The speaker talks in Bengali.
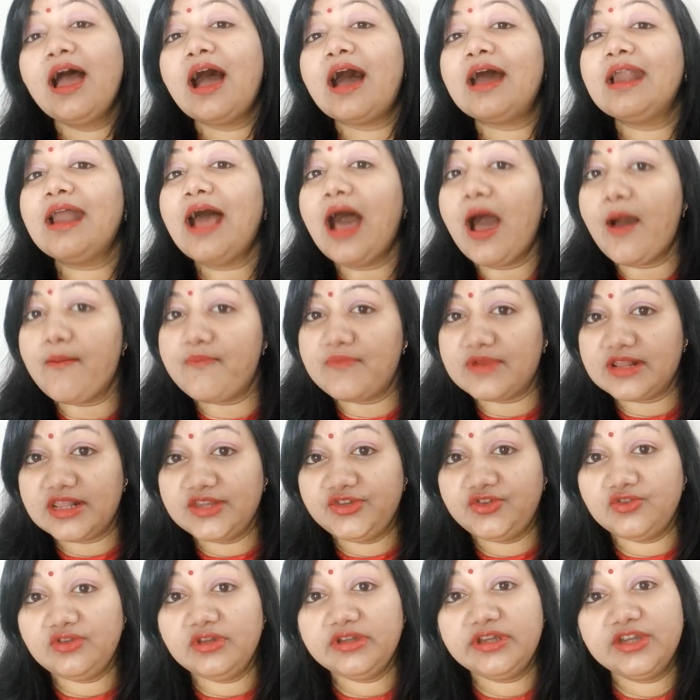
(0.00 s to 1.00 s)
আর আপনাদের
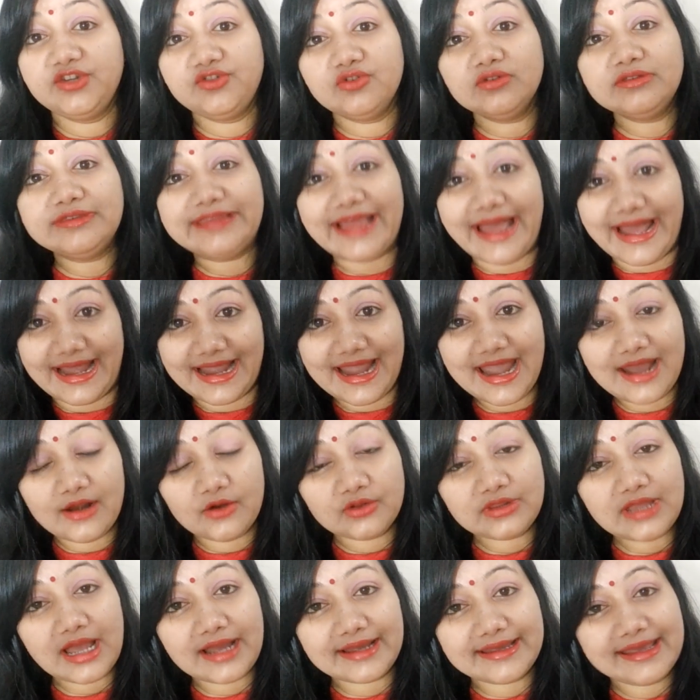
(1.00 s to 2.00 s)
যদি কিছু দেখারও
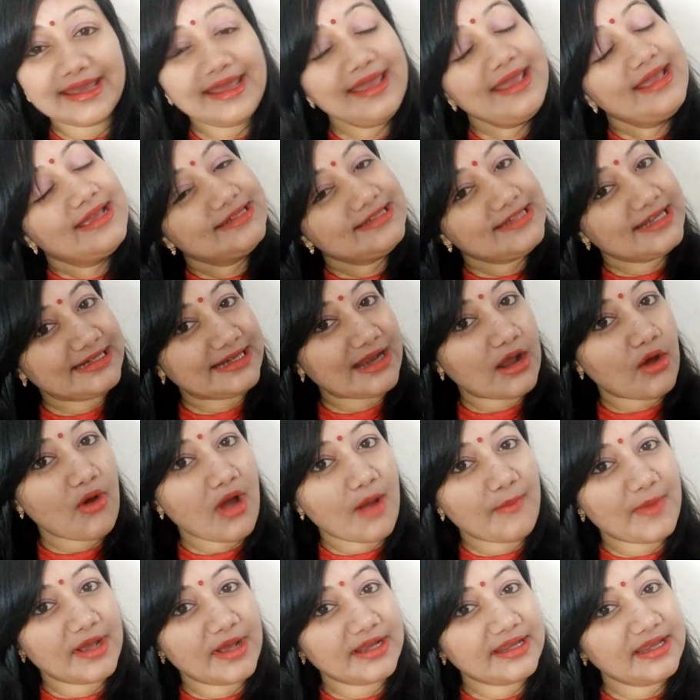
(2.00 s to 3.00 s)
থাকে সেটাও
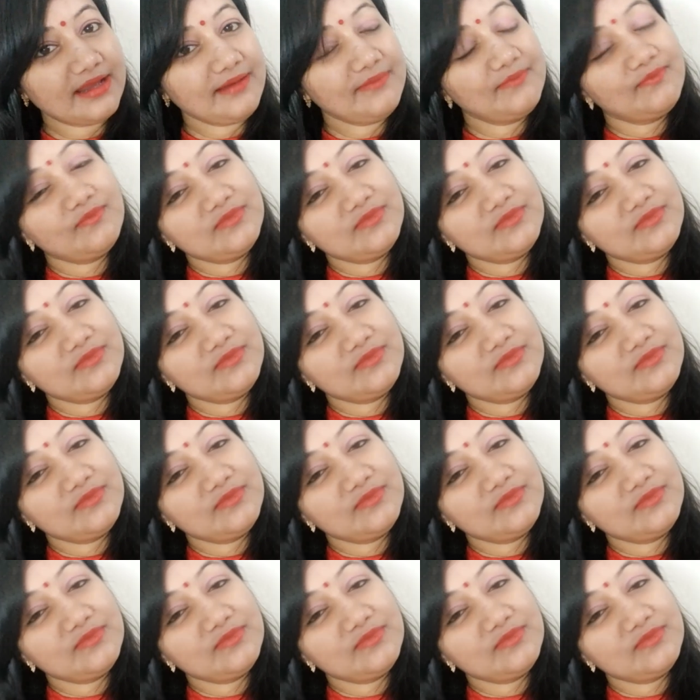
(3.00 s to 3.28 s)
আমাকে